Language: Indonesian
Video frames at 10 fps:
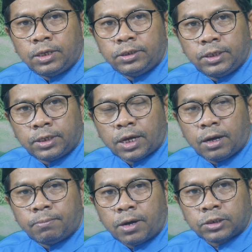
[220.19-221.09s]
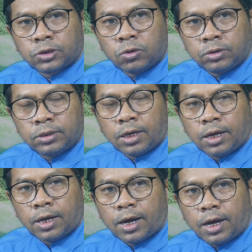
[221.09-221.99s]
jika
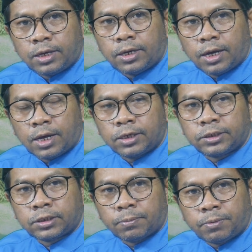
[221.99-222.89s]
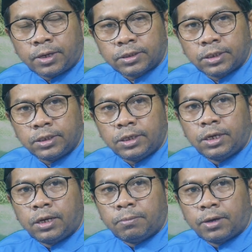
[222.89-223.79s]
maksudnya adalah seperti
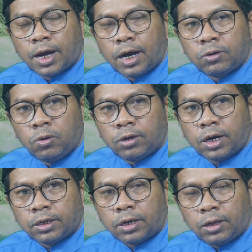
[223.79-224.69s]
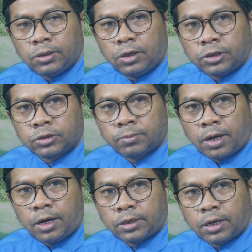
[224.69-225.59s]
mengagungkan Allah
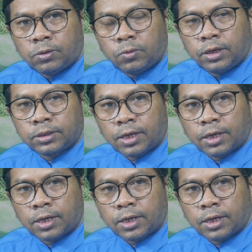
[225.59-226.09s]
Subhanahu wa